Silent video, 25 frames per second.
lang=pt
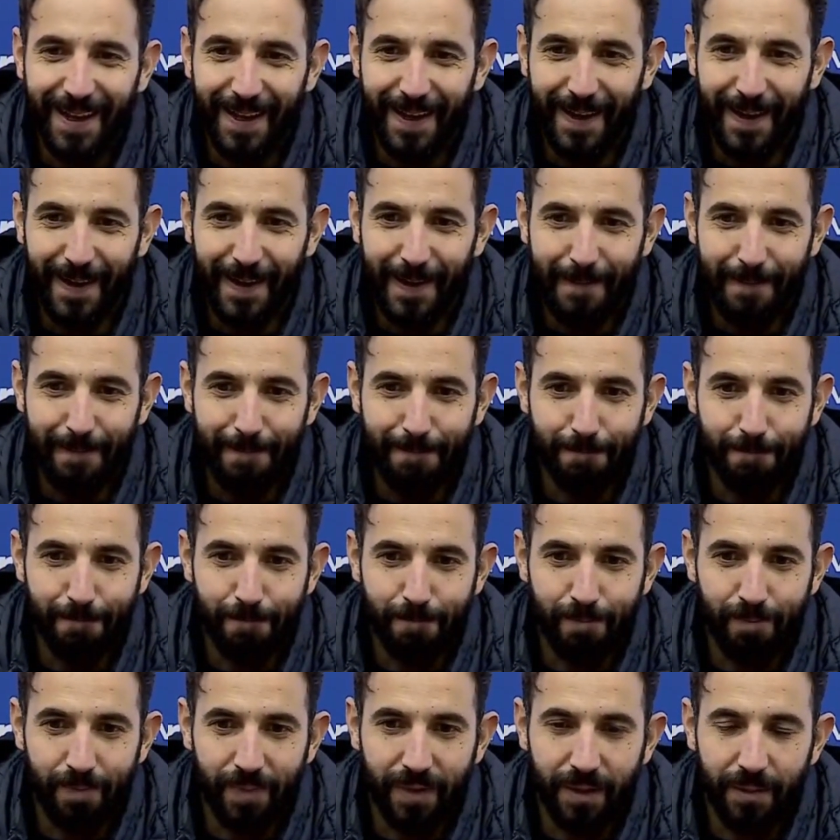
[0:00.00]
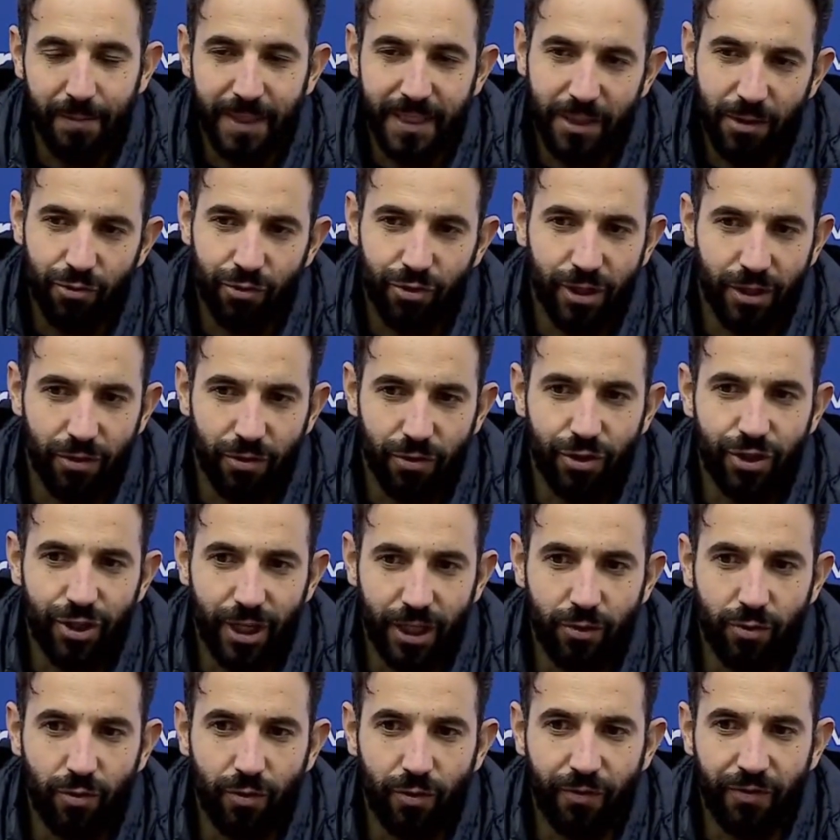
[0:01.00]
um, mas é um jogador
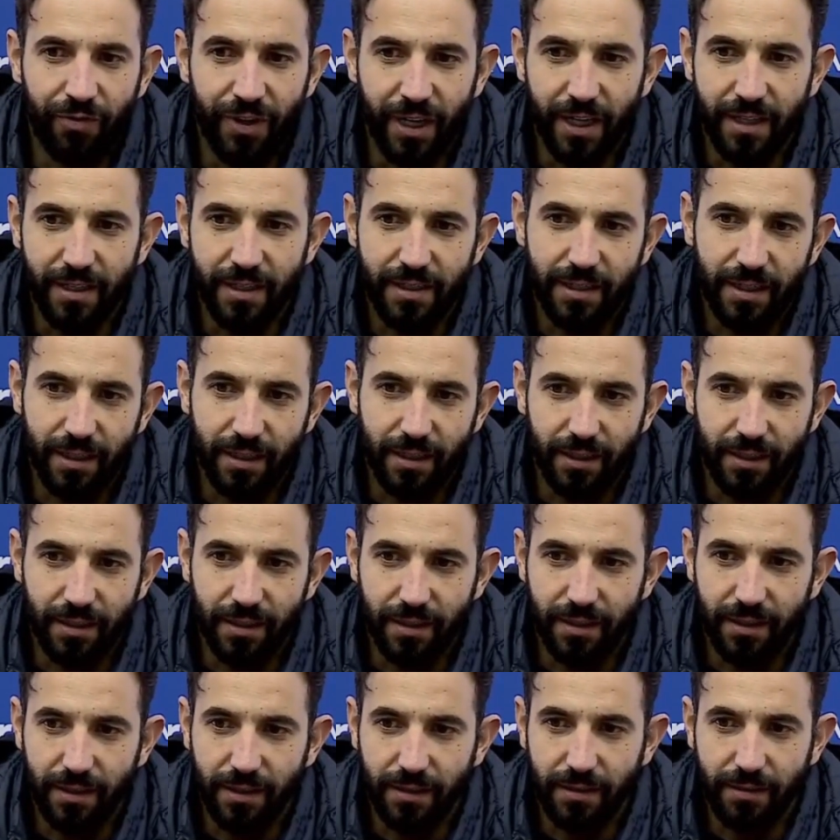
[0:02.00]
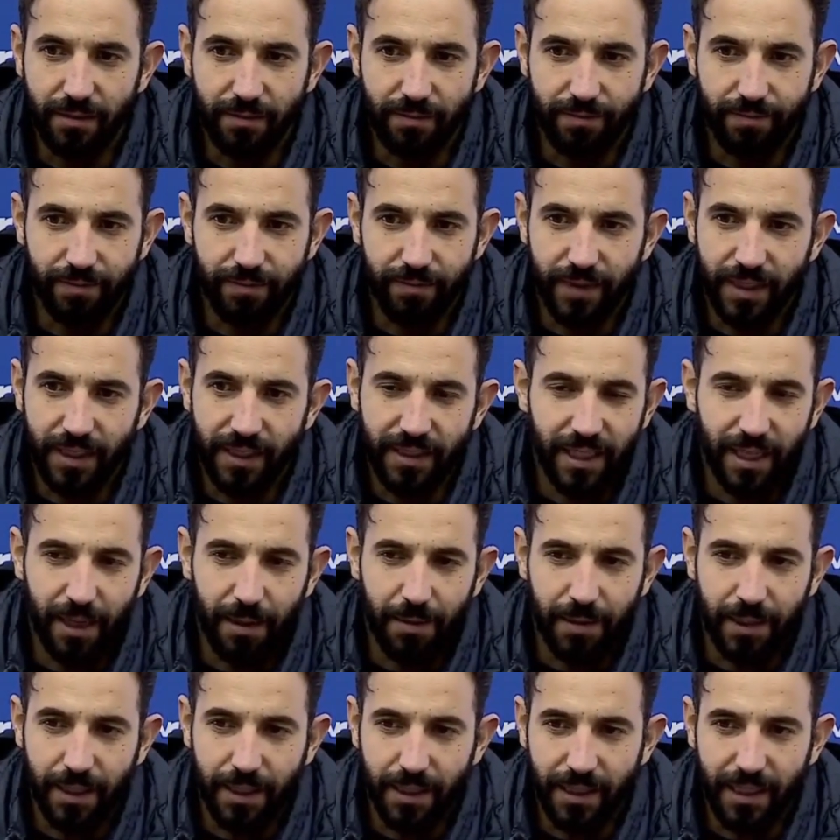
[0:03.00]
cheio de confiança hum, e,
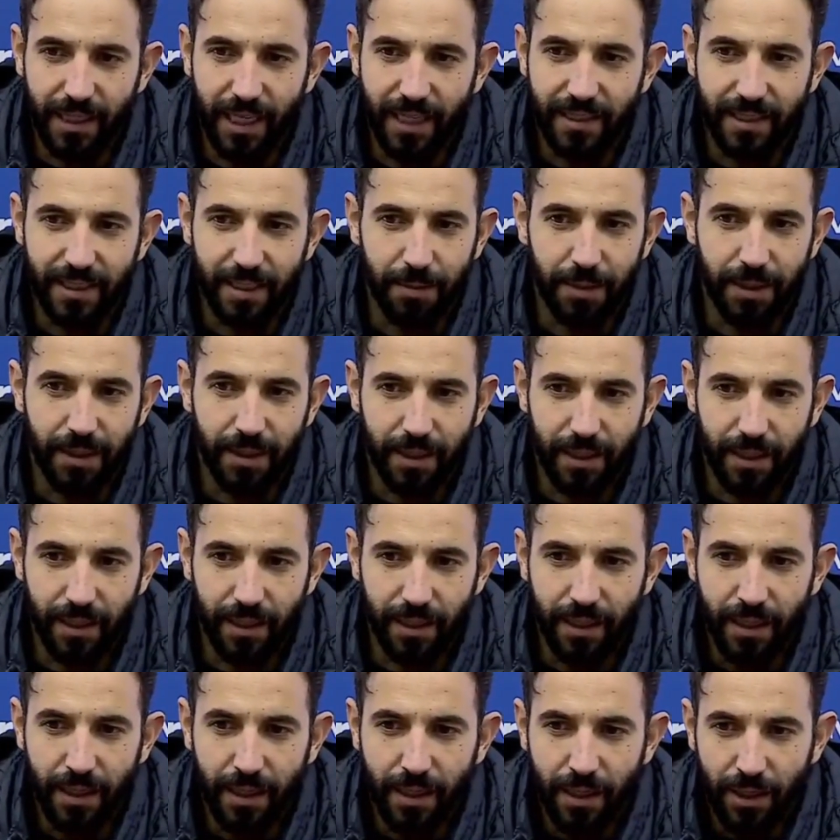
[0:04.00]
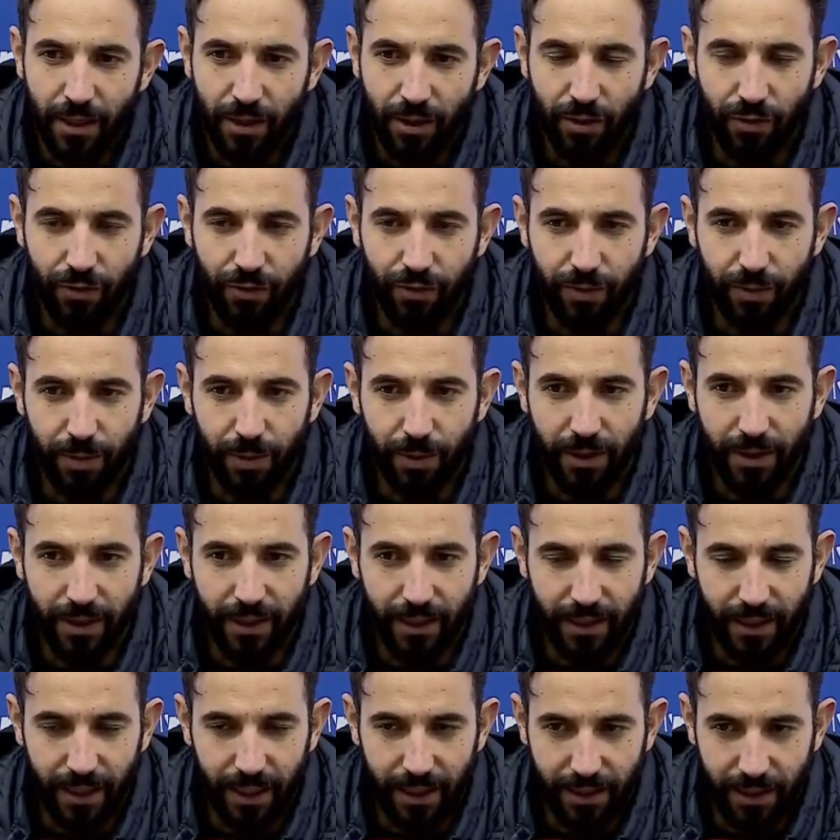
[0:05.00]
sabe, e tem que saber que, que o futebol
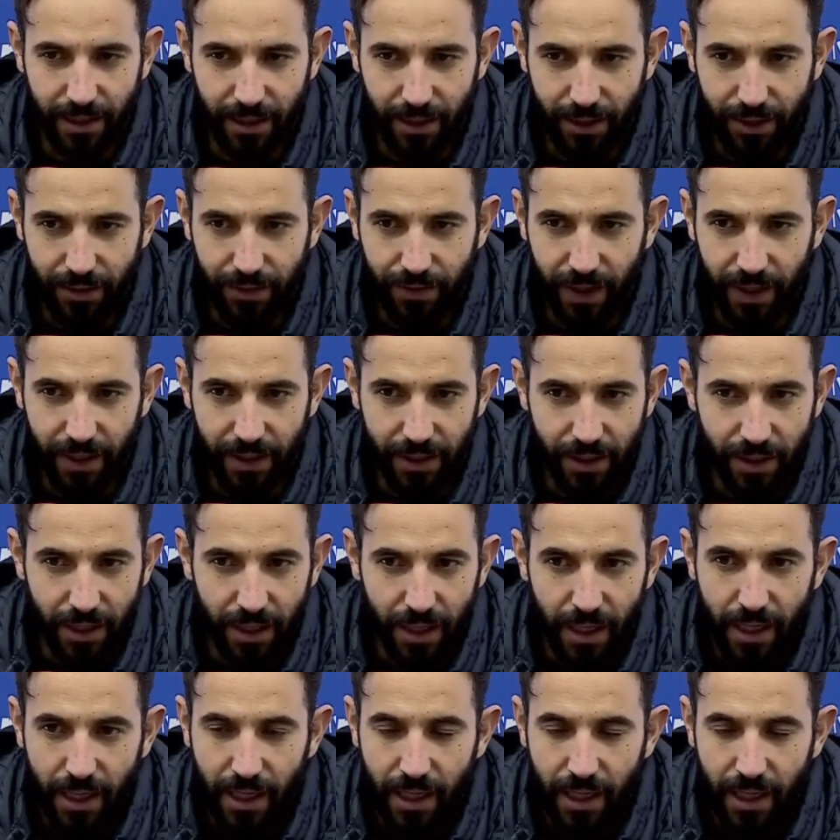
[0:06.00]
tem destas fases.